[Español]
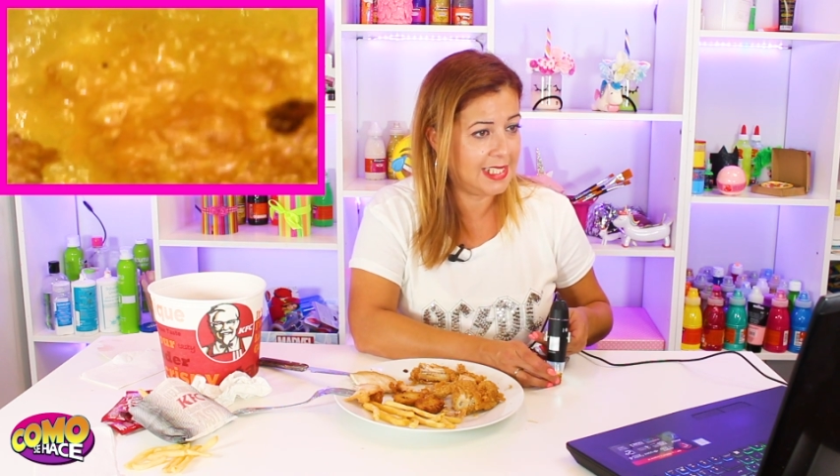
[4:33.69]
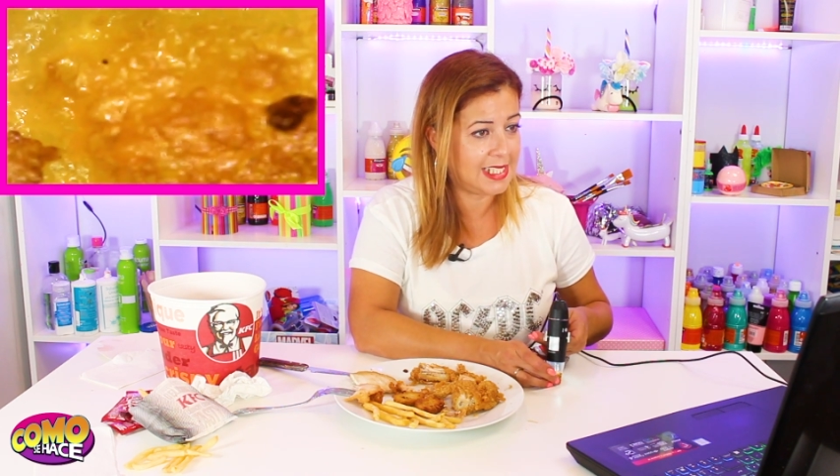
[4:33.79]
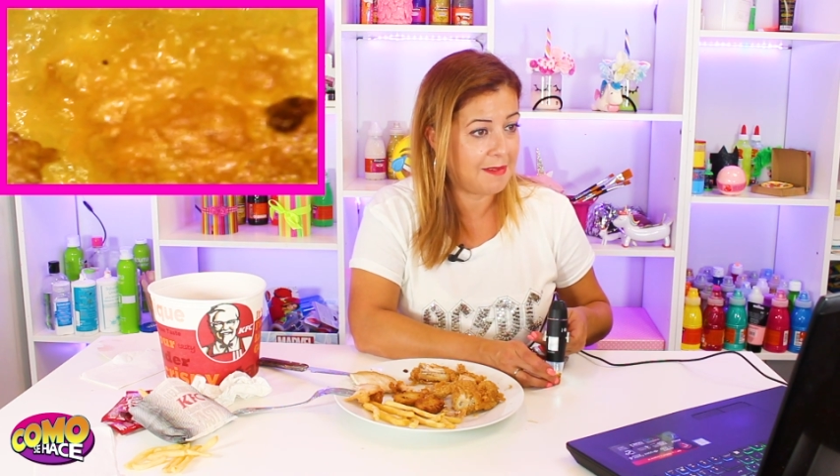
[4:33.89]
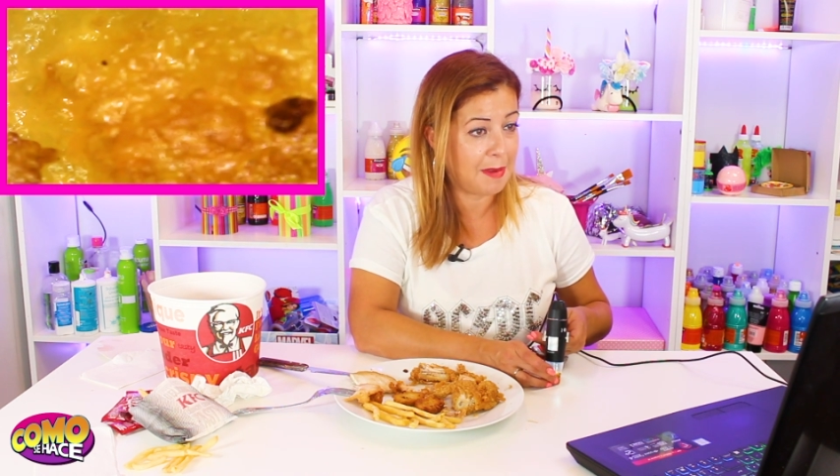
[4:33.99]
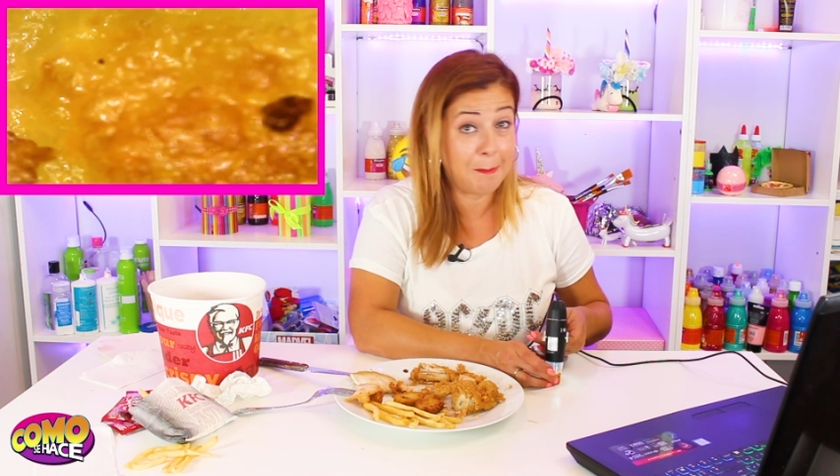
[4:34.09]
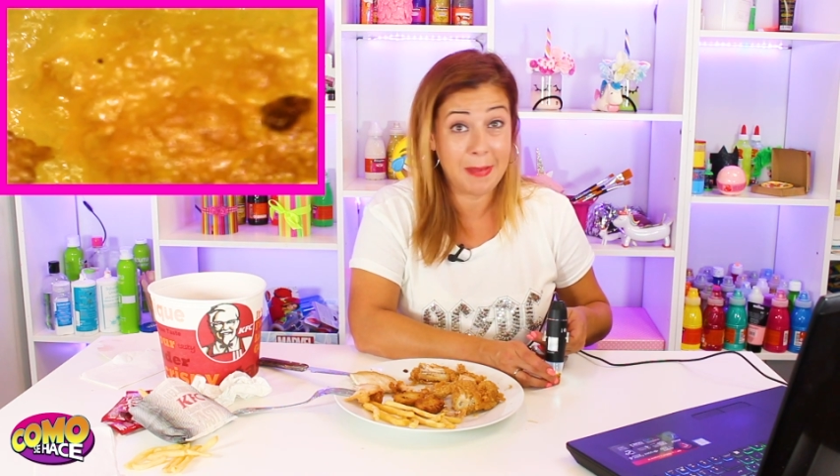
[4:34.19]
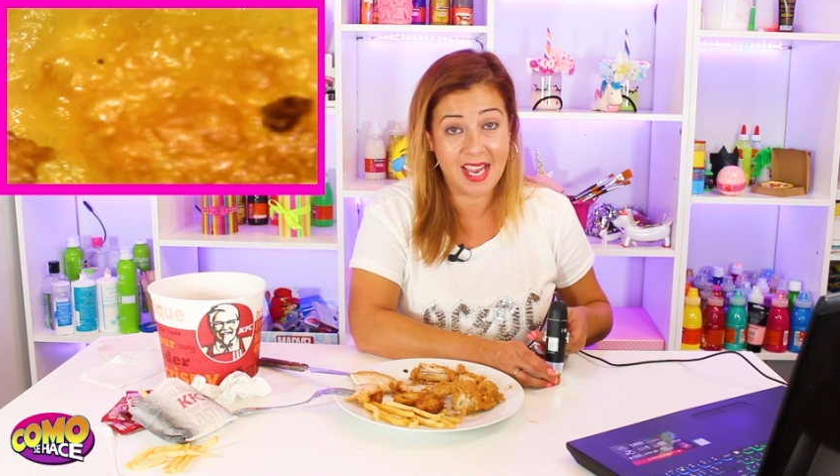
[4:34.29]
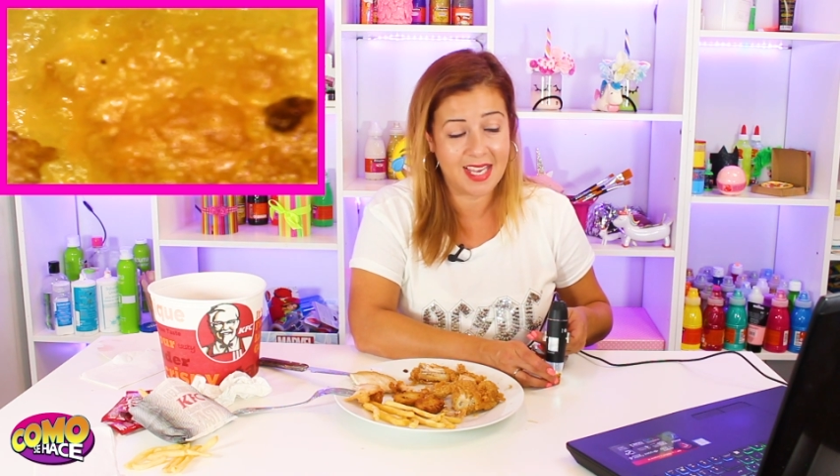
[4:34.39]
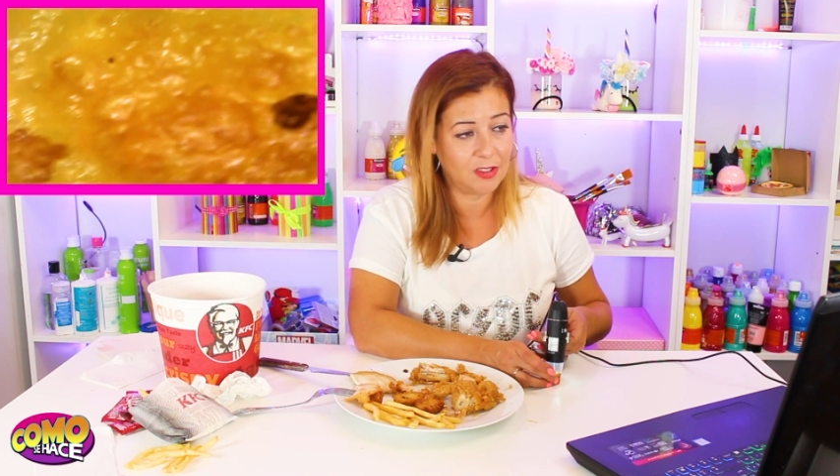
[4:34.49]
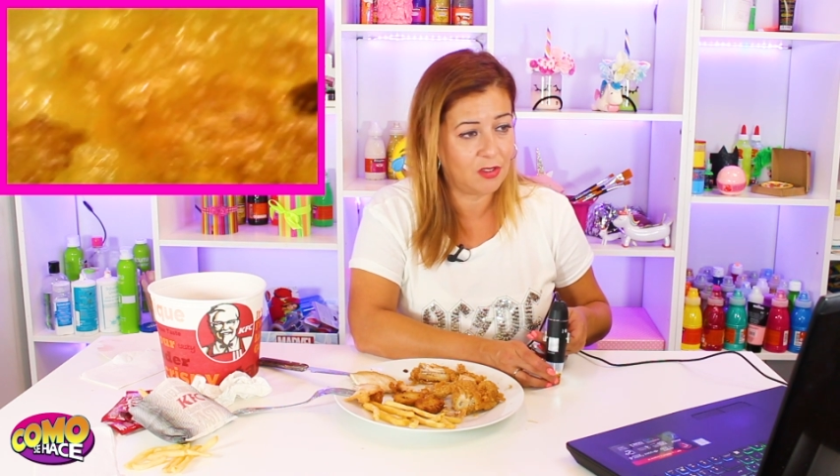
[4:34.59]
y se van
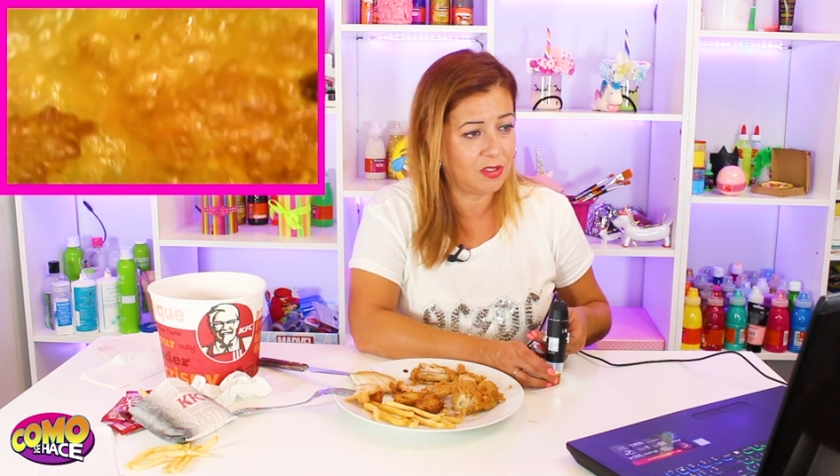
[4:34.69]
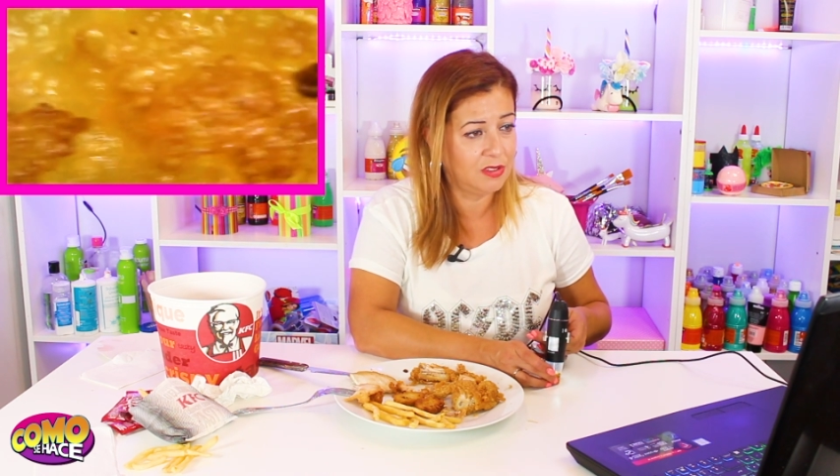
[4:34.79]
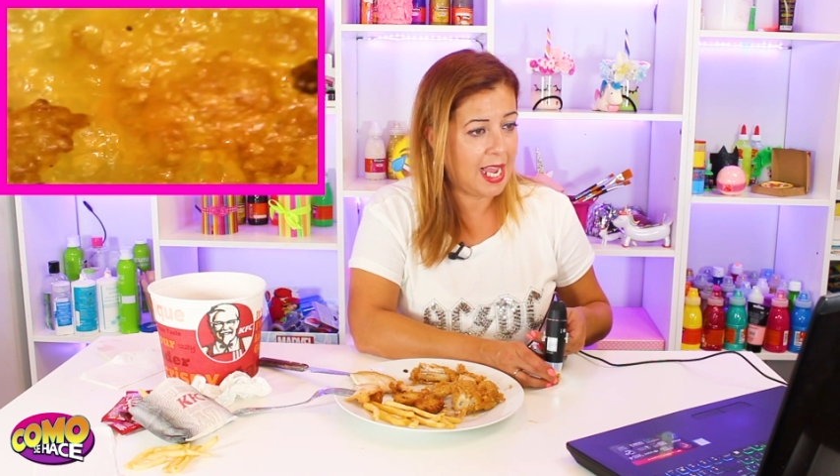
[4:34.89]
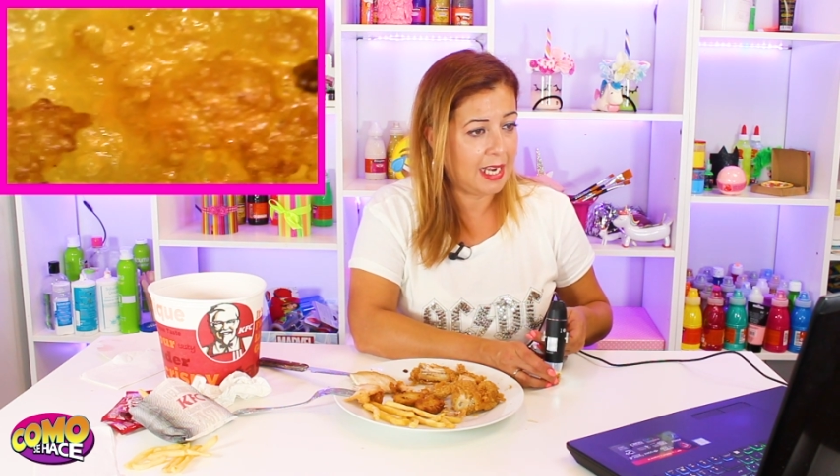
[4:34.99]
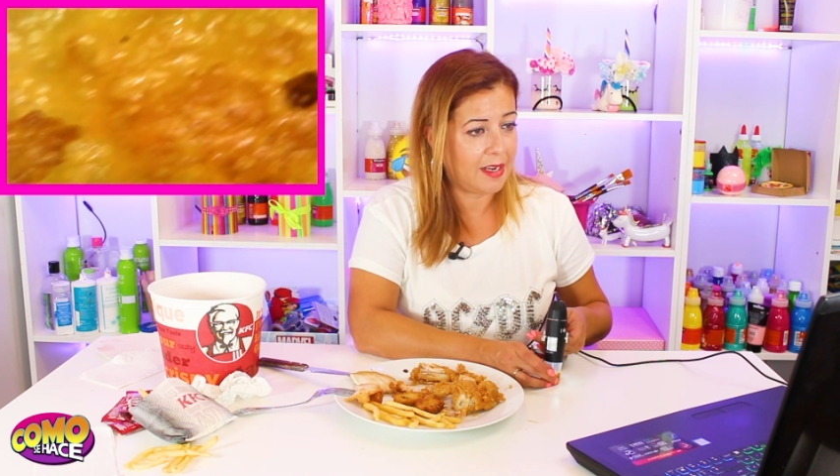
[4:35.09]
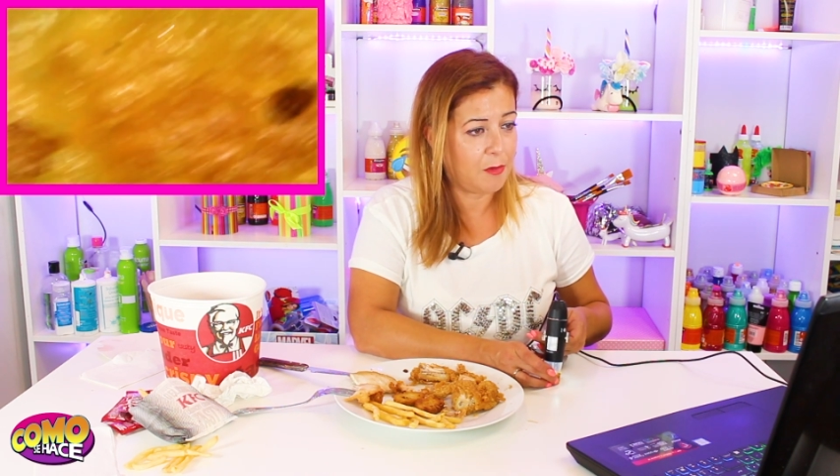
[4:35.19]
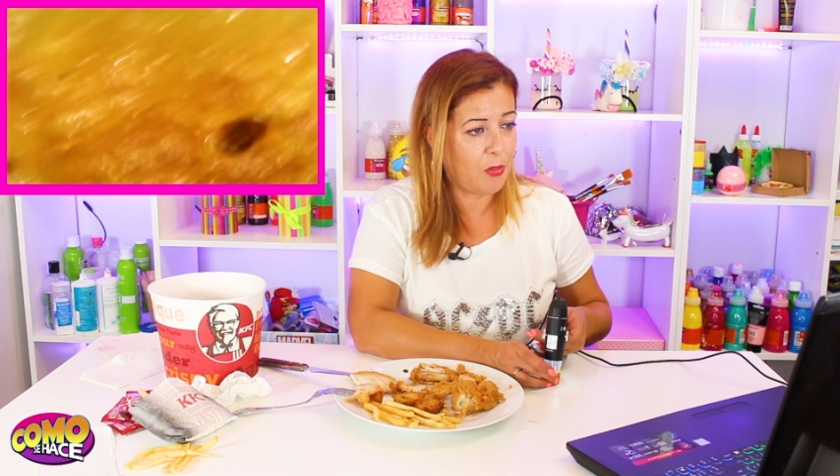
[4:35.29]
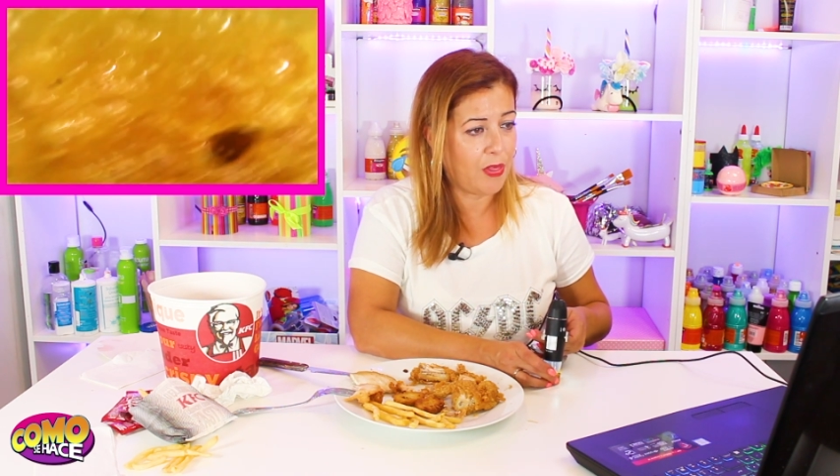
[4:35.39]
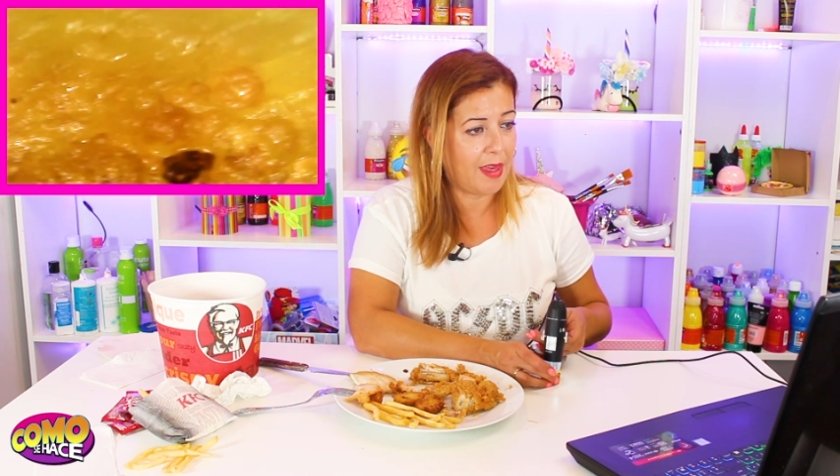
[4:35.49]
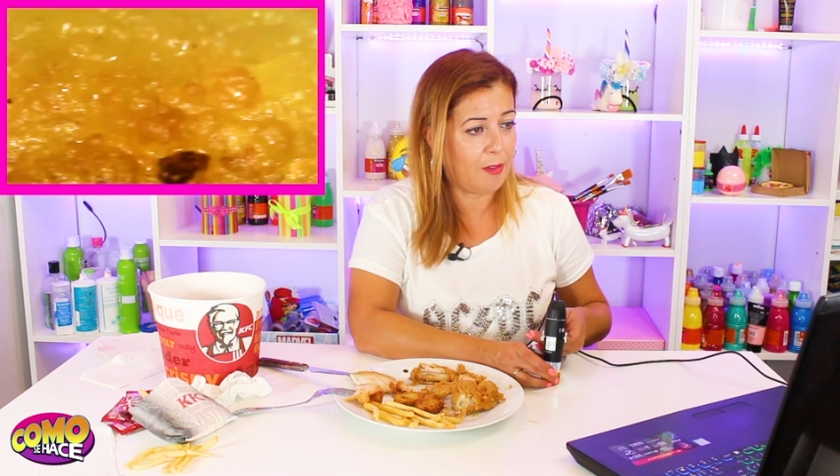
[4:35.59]
pegando al
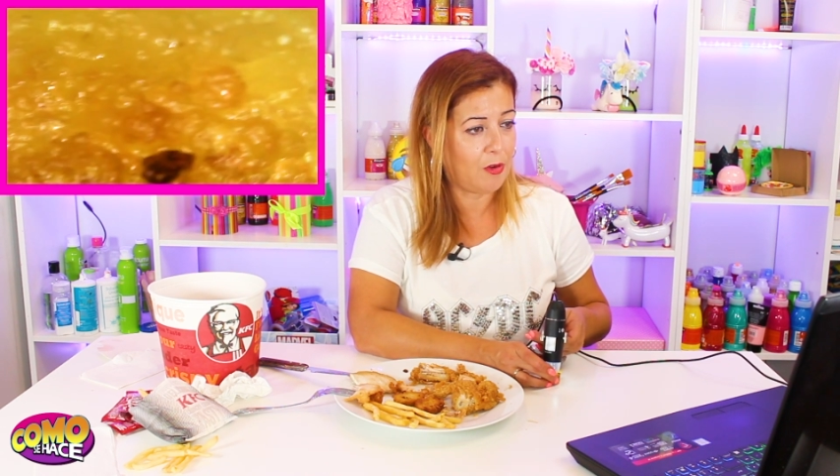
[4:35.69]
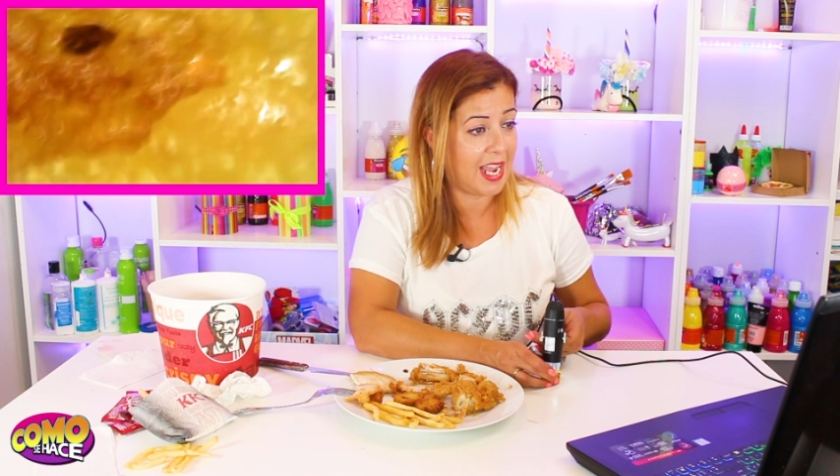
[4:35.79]
rebozado.